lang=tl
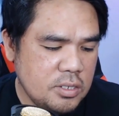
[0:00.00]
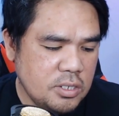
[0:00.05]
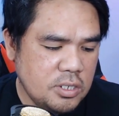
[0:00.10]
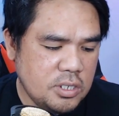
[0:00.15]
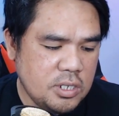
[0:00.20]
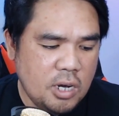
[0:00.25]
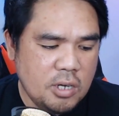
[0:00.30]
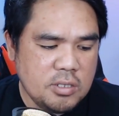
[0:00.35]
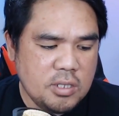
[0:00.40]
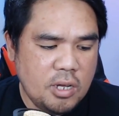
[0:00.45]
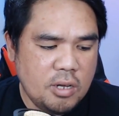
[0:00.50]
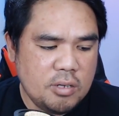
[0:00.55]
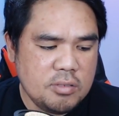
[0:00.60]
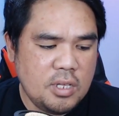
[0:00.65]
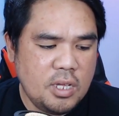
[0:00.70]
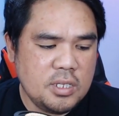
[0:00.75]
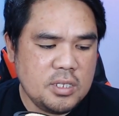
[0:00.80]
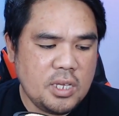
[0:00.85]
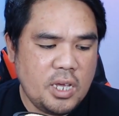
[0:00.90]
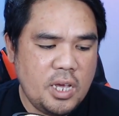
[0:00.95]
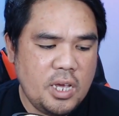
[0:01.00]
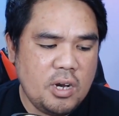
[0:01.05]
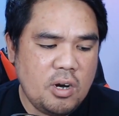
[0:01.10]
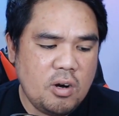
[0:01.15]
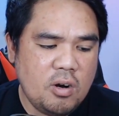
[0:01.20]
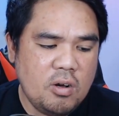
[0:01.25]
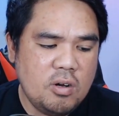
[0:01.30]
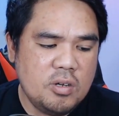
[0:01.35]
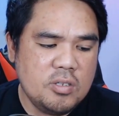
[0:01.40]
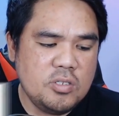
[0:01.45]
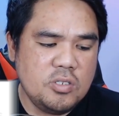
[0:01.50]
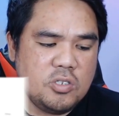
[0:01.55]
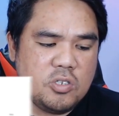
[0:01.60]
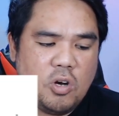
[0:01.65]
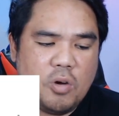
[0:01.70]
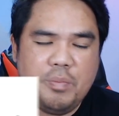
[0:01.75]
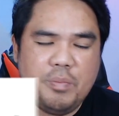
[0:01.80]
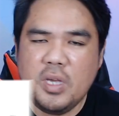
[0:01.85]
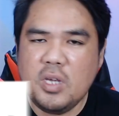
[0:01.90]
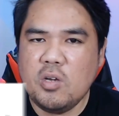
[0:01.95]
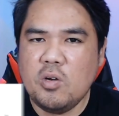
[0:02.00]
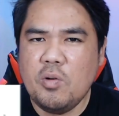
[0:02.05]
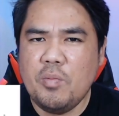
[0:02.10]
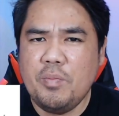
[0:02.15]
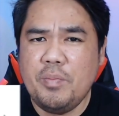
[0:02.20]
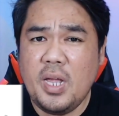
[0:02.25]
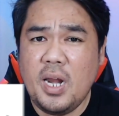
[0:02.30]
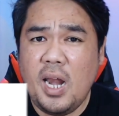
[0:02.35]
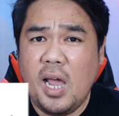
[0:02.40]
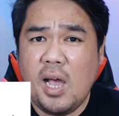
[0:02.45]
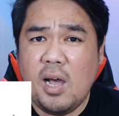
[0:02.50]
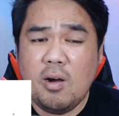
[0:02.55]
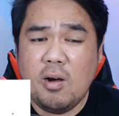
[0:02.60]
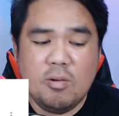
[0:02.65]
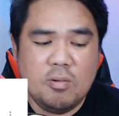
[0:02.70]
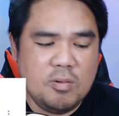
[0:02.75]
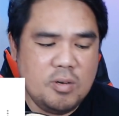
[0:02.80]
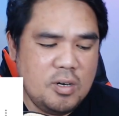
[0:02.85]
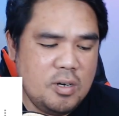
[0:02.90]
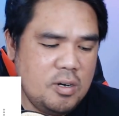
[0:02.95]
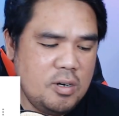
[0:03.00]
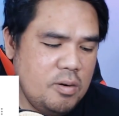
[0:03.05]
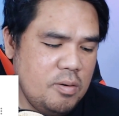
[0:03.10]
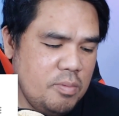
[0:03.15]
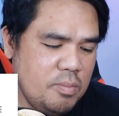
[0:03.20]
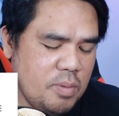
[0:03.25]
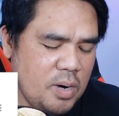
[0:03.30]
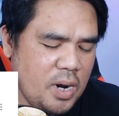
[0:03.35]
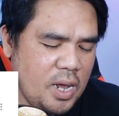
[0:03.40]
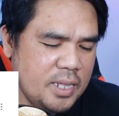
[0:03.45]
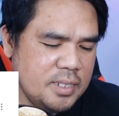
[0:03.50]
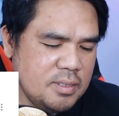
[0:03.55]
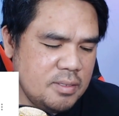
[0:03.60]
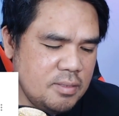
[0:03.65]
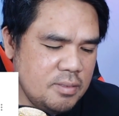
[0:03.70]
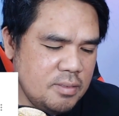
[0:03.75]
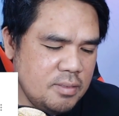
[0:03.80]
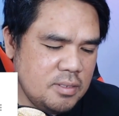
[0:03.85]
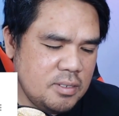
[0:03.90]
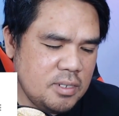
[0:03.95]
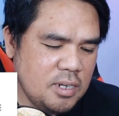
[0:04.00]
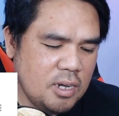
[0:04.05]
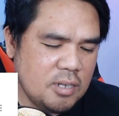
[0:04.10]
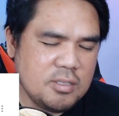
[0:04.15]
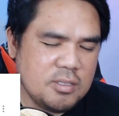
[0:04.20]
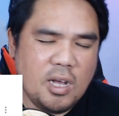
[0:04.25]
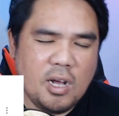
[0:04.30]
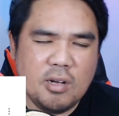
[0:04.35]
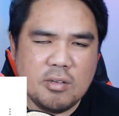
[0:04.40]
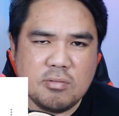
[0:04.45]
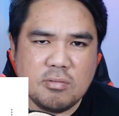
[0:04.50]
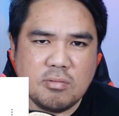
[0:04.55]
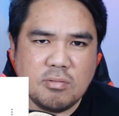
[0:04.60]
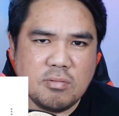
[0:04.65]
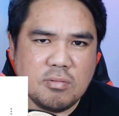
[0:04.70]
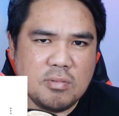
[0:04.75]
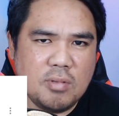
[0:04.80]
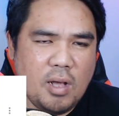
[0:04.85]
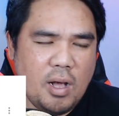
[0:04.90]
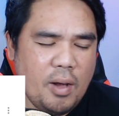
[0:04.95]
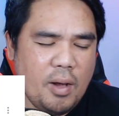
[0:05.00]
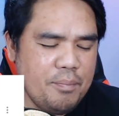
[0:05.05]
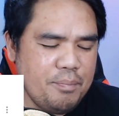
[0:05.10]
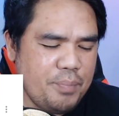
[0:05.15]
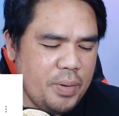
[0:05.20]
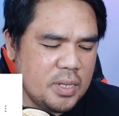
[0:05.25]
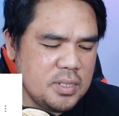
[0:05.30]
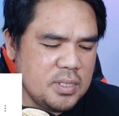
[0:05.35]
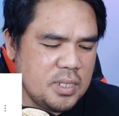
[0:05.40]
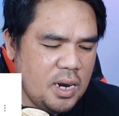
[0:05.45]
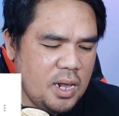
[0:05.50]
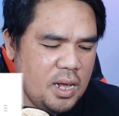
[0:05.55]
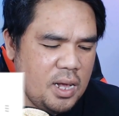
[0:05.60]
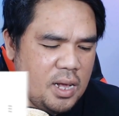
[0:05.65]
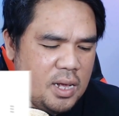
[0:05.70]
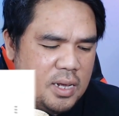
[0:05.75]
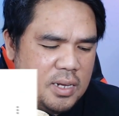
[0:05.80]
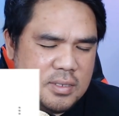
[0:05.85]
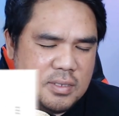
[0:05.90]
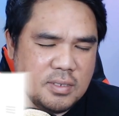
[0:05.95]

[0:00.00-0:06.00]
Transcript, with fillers: Shoutout din kay Ron Joby Gumilaw. Oh, Brad, shoutout. Amping dira. Ah.